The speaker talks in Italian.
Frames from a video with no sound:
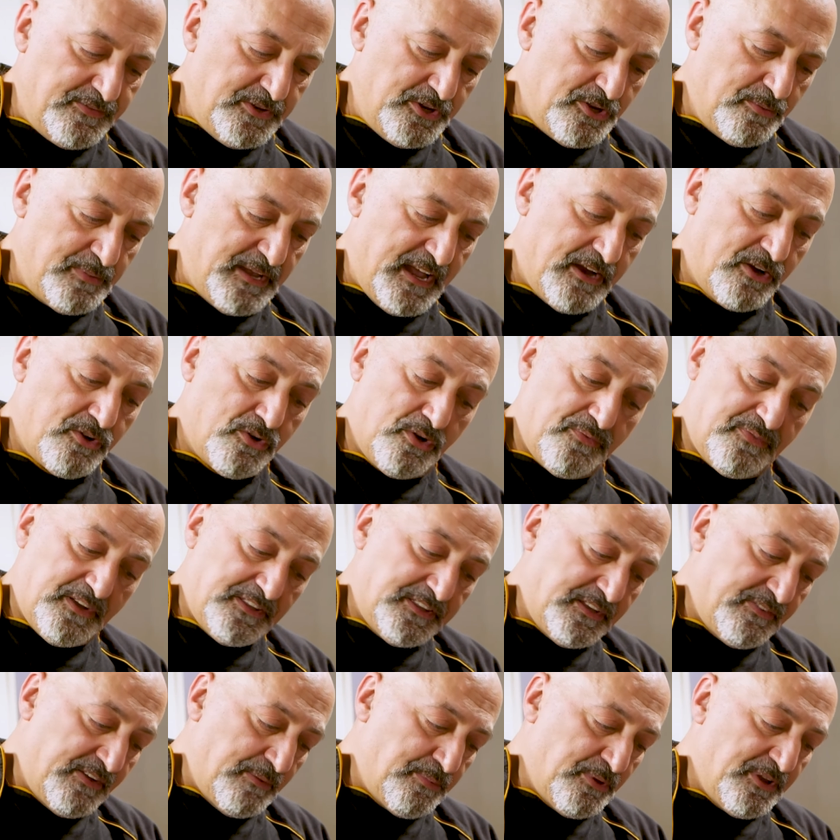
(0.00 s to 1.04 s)
vino bianco, lo
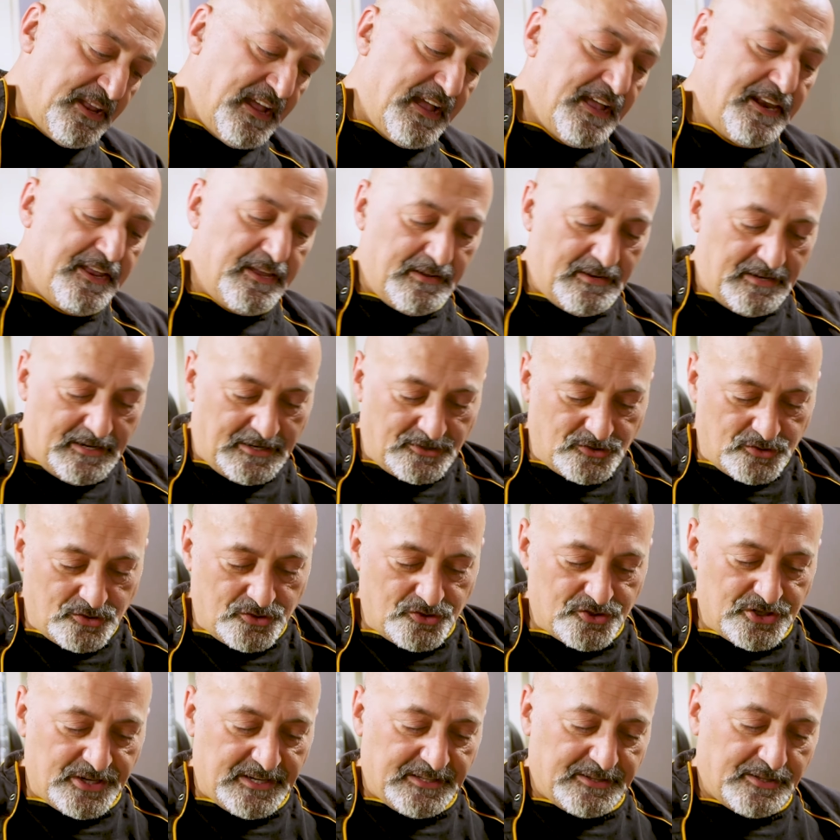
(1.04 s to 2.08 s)
fate evaporare, lo
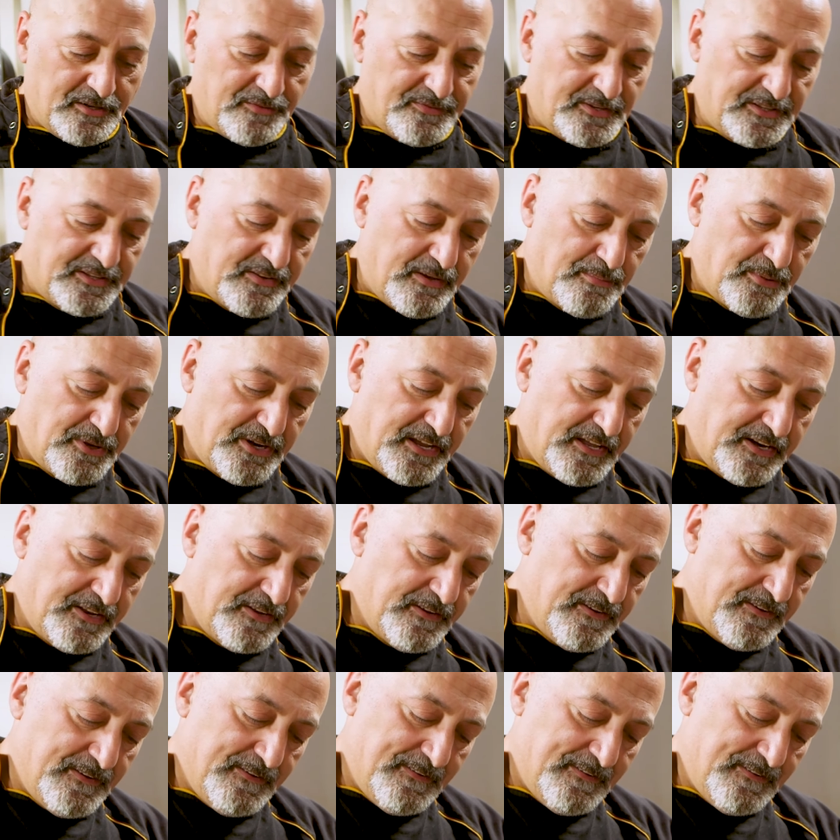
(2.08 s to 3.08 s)
aggiungete, lo fate evaporare.